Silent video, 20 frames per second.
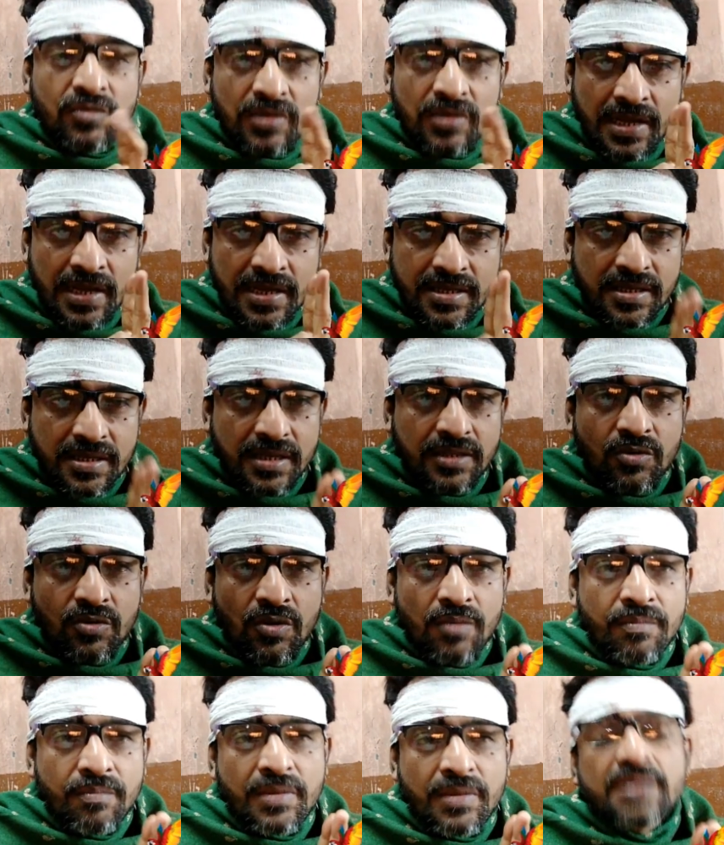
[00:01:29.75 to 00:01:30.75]
एक साथ
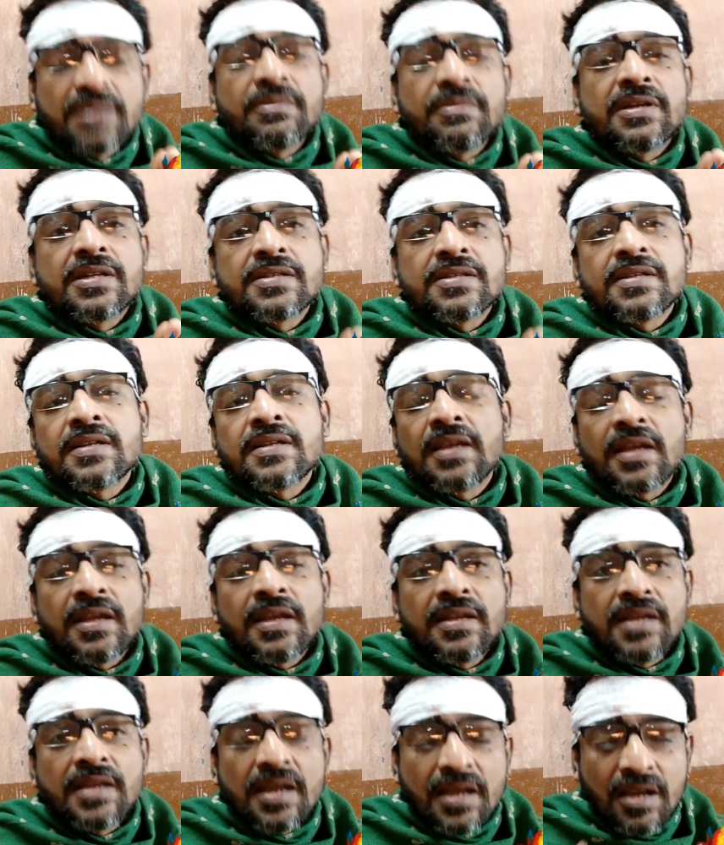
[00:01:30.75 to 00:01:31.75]
कॉम्बाइन मेडिसिन है
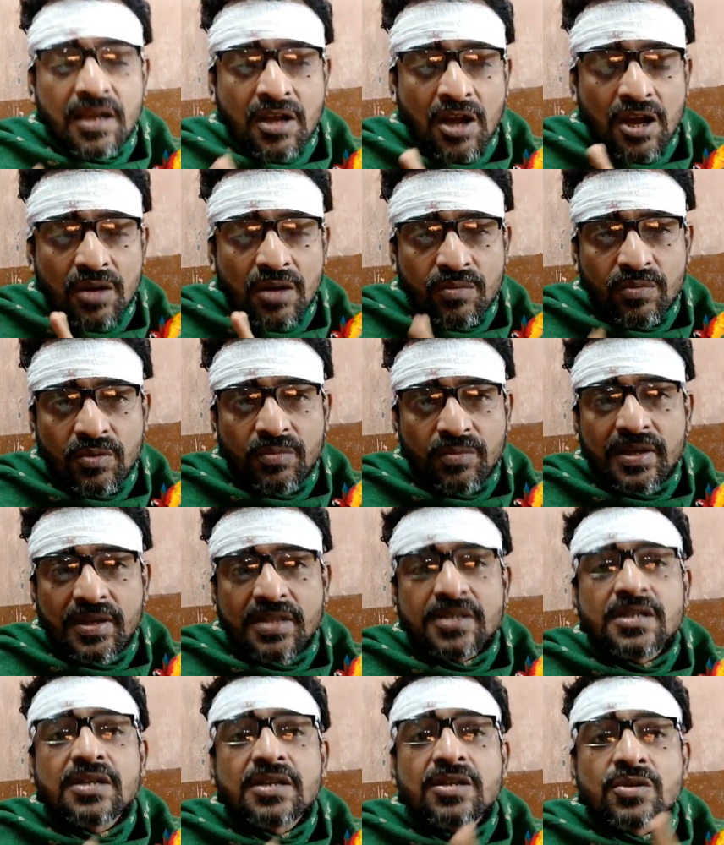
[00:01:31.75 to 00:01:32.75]
ये
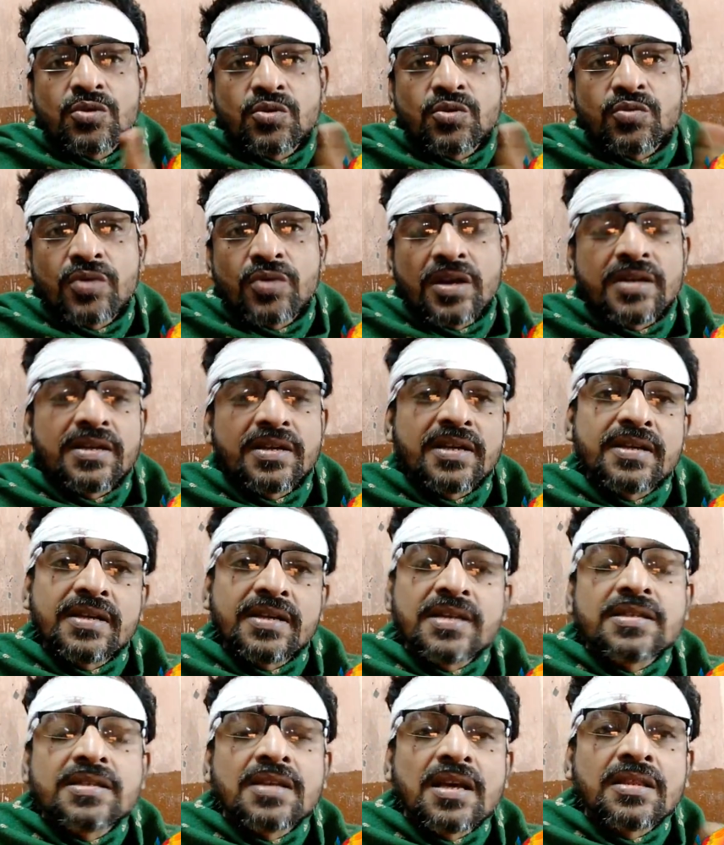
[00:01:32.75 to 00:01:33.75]
कार्बोवेज 200
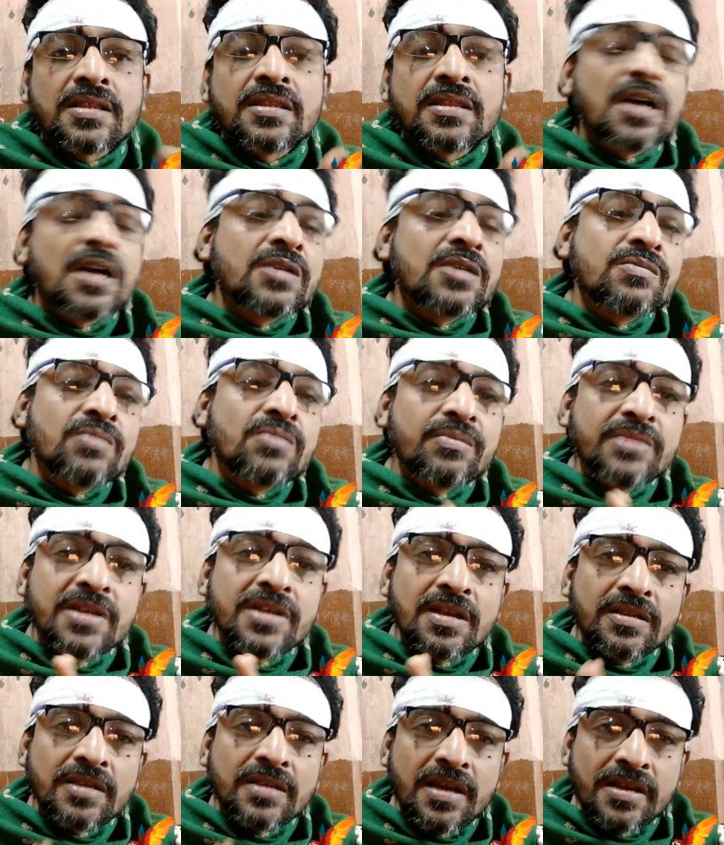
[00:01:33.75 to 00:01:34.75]
के साथ नाक्स
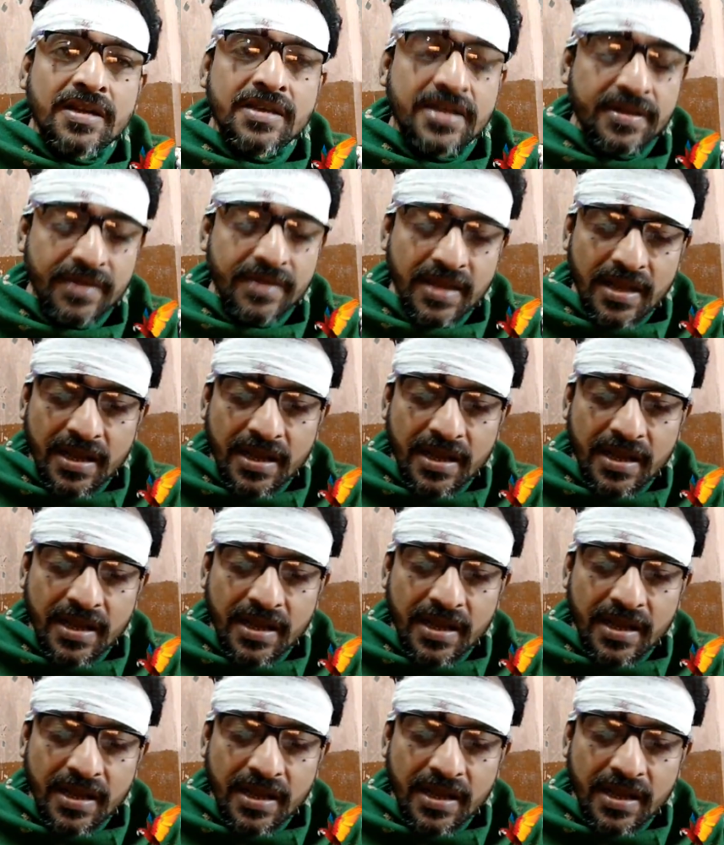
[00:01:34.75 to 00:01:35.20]
का थर्टी